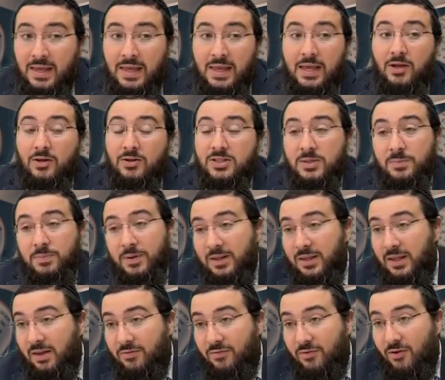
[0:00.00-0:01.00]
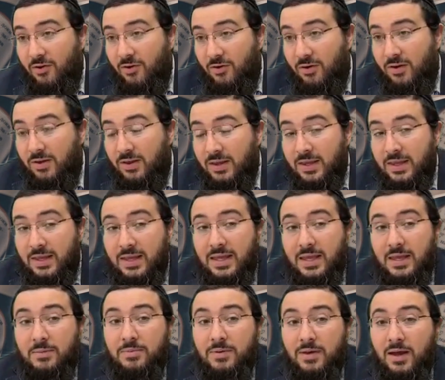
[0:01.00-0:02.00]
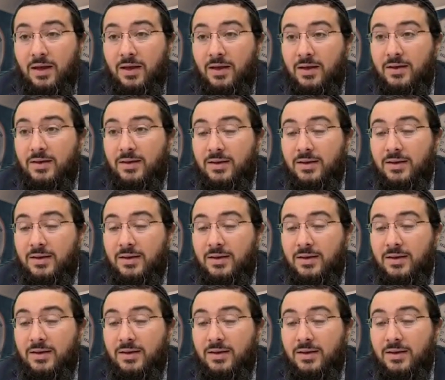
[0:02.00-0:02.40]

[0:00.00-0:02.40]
Et quand il prie très fort, eh bien,